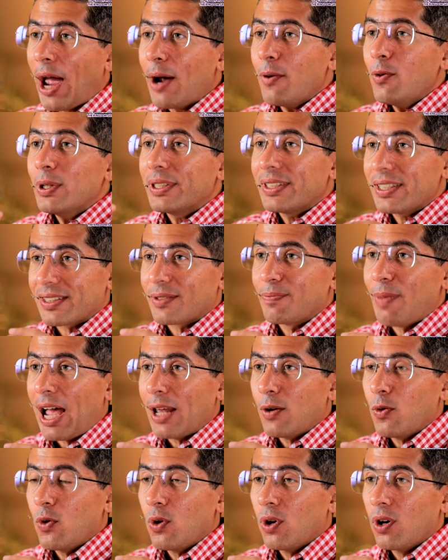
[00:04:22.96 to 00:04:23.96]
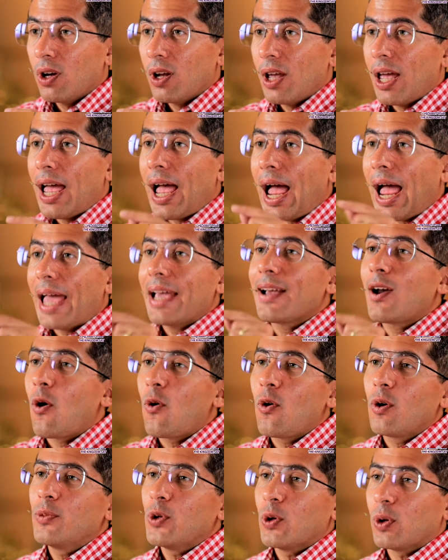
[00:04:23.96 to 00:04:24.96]
وحاول تسمع له حاجه
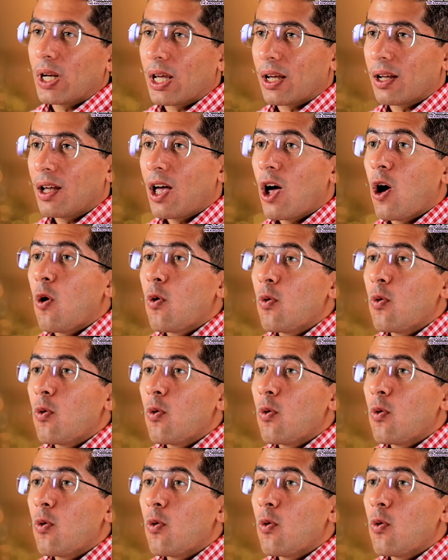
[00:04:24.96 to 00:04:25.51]
هو بيقولها